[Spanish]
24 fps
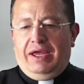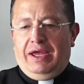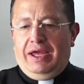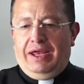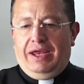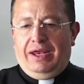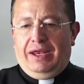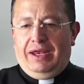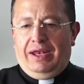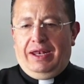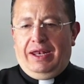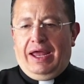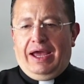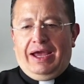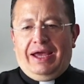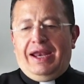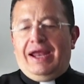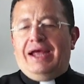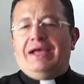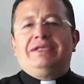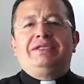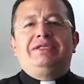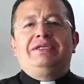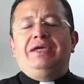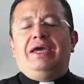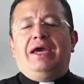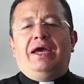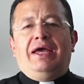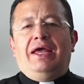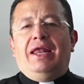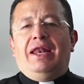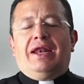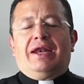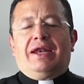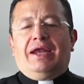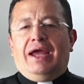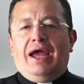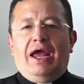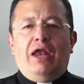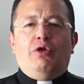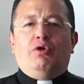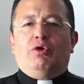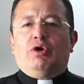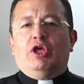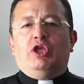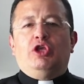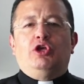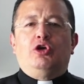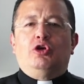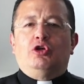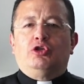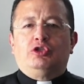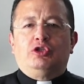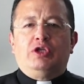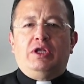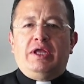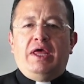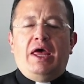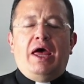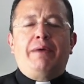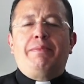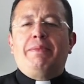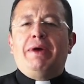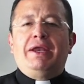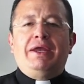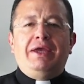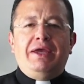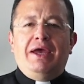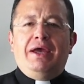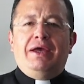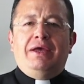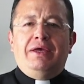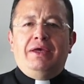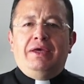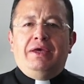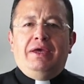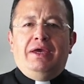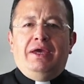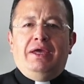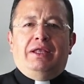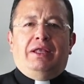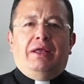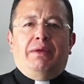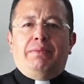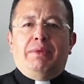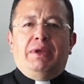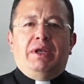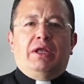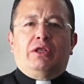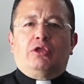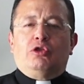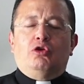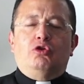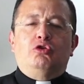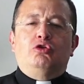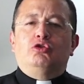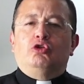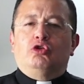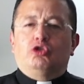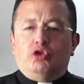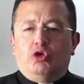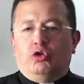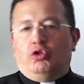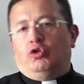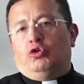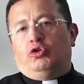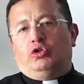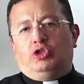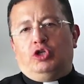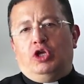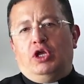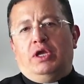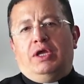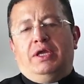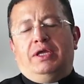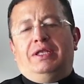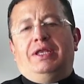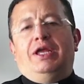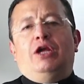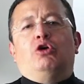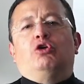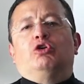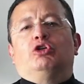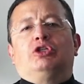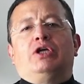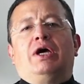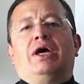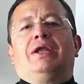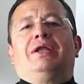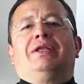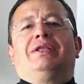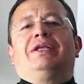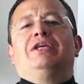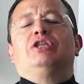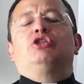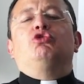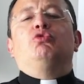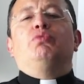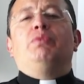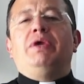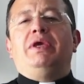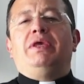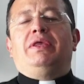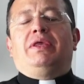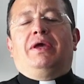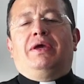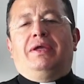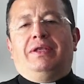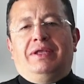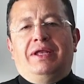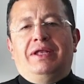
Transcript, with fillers: Eh, la gracia, el regalo que Dios le da a María y también a todos nosotros de gozar de su vida,